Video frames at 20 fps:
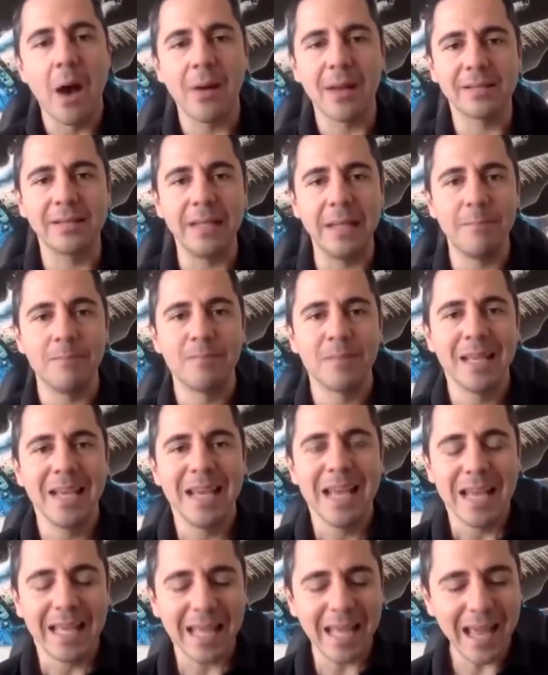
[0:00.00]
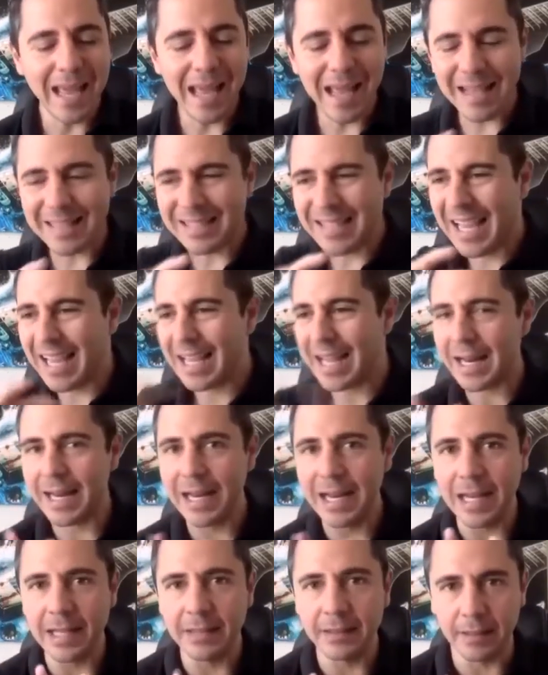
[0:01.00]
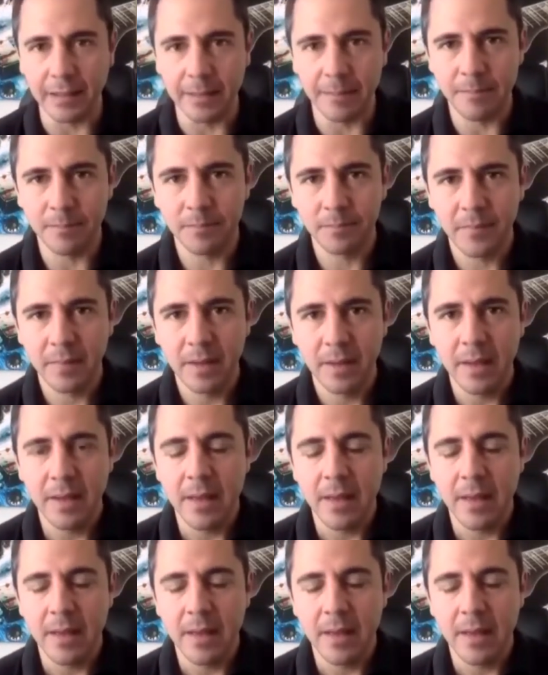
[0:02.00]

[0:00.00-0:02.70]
Ahora sí, ¿qué es girar el lente?